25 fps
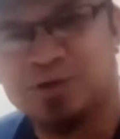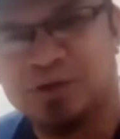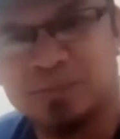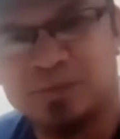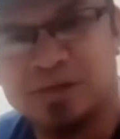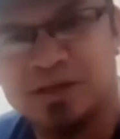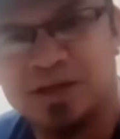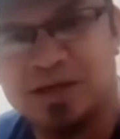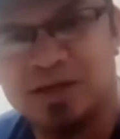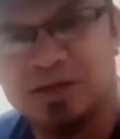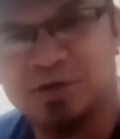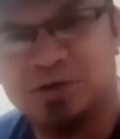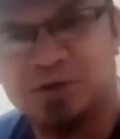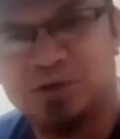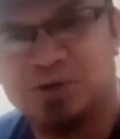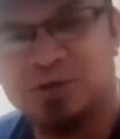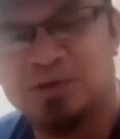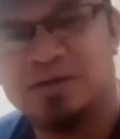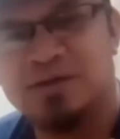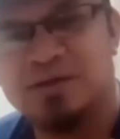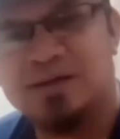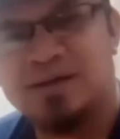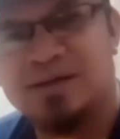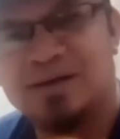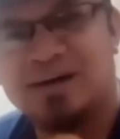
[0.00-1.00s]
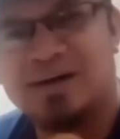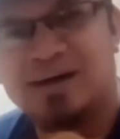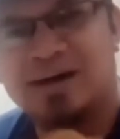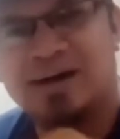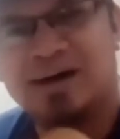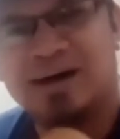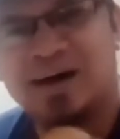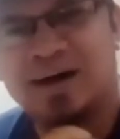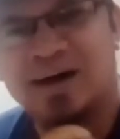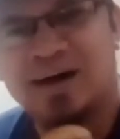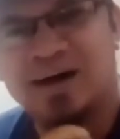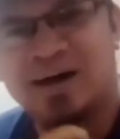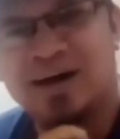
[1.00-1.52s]
na naman tayo.
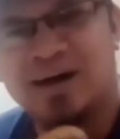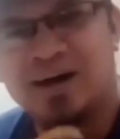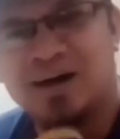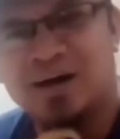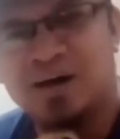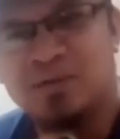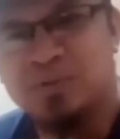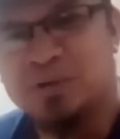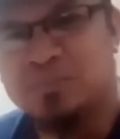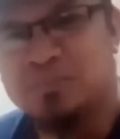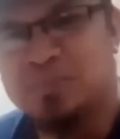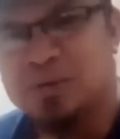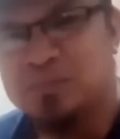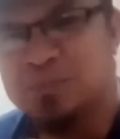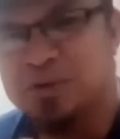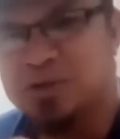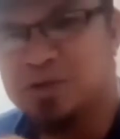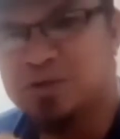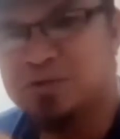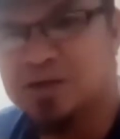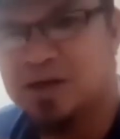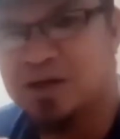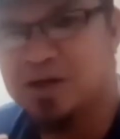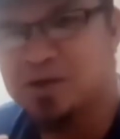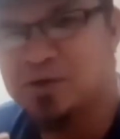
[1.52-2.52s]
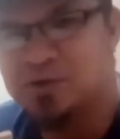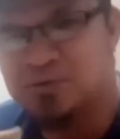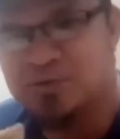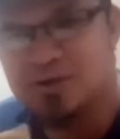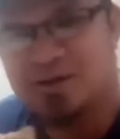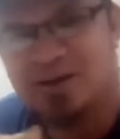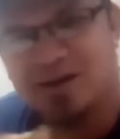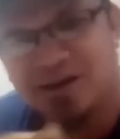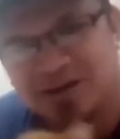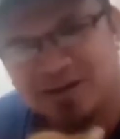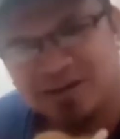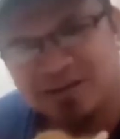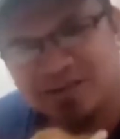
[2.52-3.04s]
Uh, Magbibideo tayo
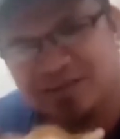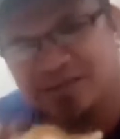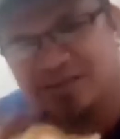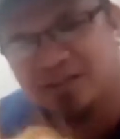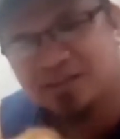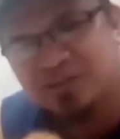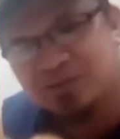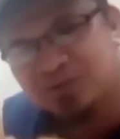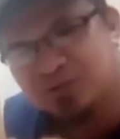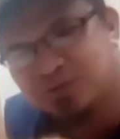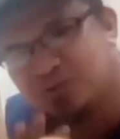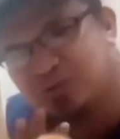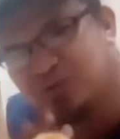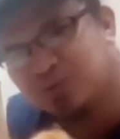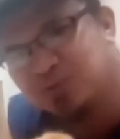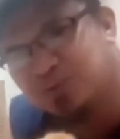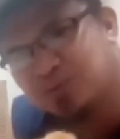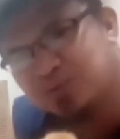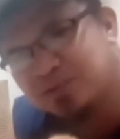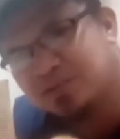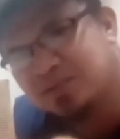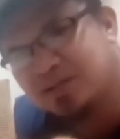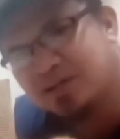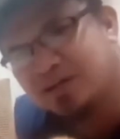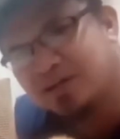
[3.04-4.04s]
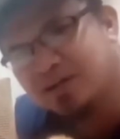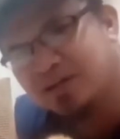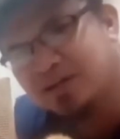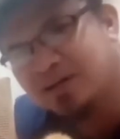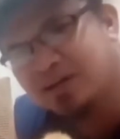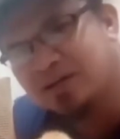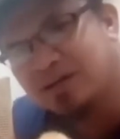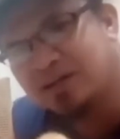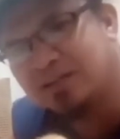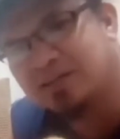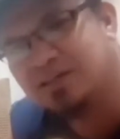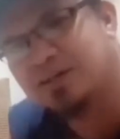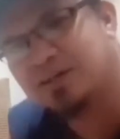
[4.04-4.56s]
regarding dito tungkol
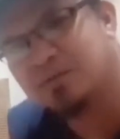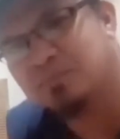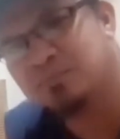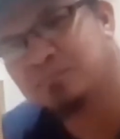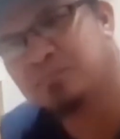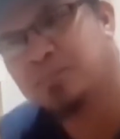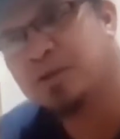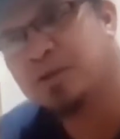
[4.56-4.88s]
sa kanyang